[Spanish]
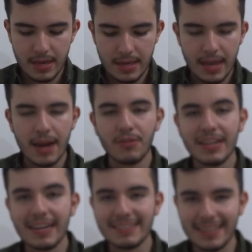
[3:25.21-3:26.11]
Ya en
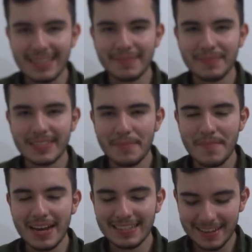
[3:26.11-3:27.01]
otras reseñas
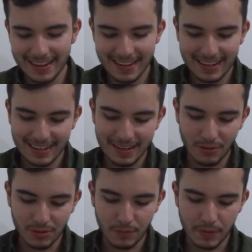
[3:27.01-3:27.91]
van a saber de qué
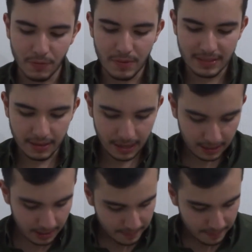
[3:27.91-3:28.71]
otros perfumes se trata.